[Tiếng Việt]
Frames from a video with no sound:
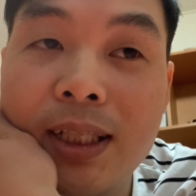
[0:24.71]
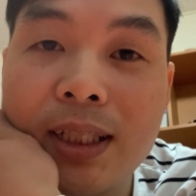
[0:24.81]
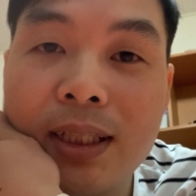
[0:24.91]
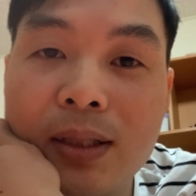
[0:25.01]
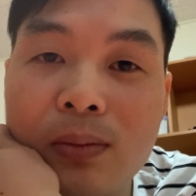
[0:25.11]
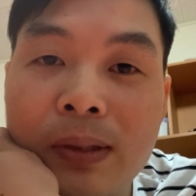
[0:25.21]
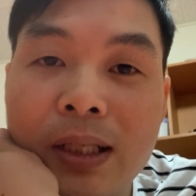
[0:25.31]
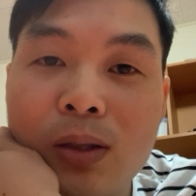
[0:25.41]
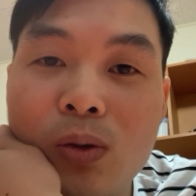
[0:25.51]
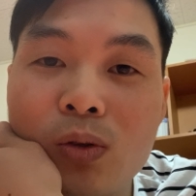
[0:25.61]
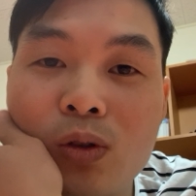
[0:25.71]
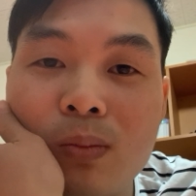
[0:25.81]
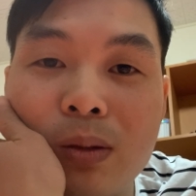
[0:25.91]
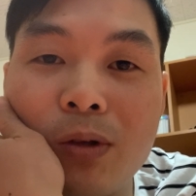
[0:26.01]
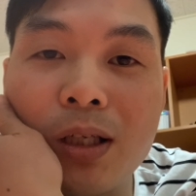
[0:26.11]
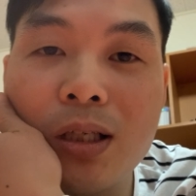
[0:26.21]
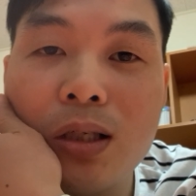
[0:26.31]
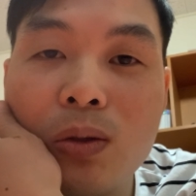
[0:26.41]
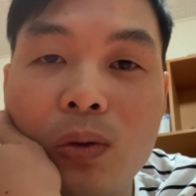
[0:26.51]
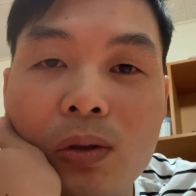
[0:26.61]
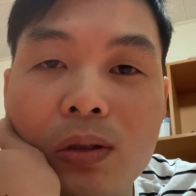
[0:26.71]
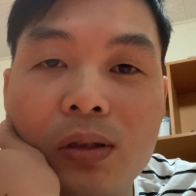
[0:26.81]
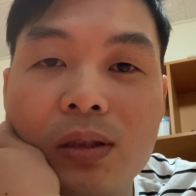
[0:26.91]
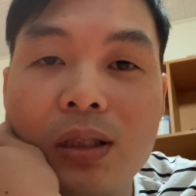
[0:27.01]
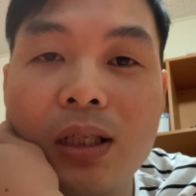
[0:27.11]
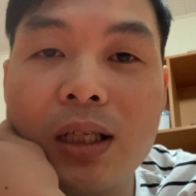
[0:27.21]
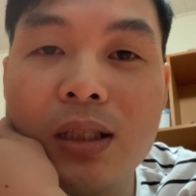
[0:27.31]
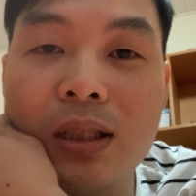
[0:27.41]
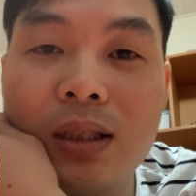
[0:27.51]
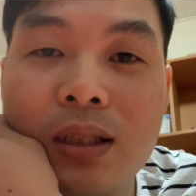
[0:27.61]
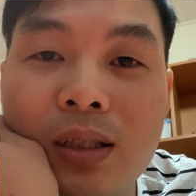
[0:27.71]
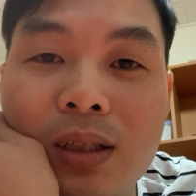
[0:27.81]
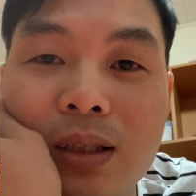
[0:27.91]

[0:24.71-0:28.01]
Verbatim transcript: Thế thì hôm nay cô cho mình một cái cơ hội rất là đáng nhớ là được